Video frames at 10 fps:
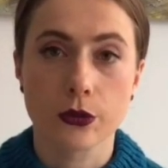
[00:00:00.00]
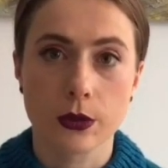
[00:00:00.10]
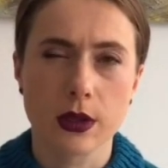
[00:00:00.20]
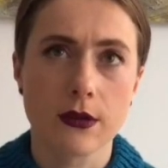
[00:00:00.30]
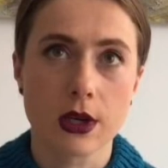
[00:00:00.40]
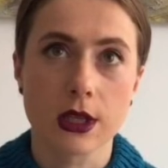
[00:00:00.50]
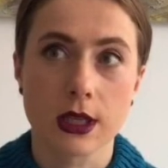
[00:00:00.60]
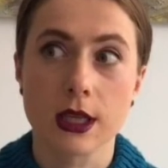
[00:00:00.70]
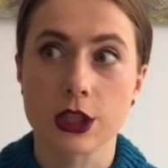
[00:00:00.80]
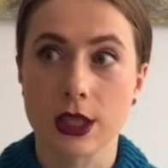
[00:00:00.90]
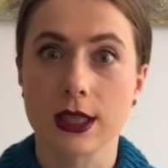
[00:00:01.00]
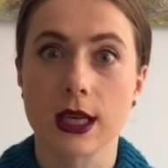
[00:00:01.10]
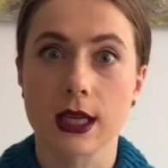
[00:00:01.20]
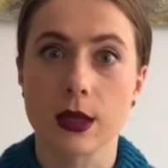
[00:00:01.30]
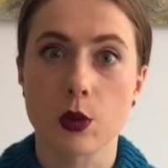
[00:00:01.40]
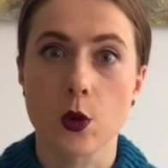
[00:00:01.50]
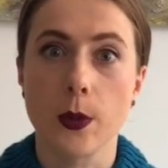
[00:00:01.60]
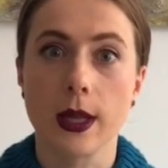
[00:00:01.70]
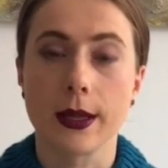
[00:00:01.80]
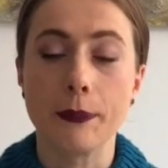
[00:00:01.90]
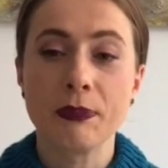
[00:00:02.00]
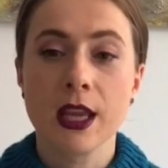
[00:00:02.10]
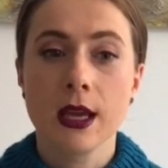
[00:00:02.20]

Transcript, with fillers: наверное, даже тогда, когда покупала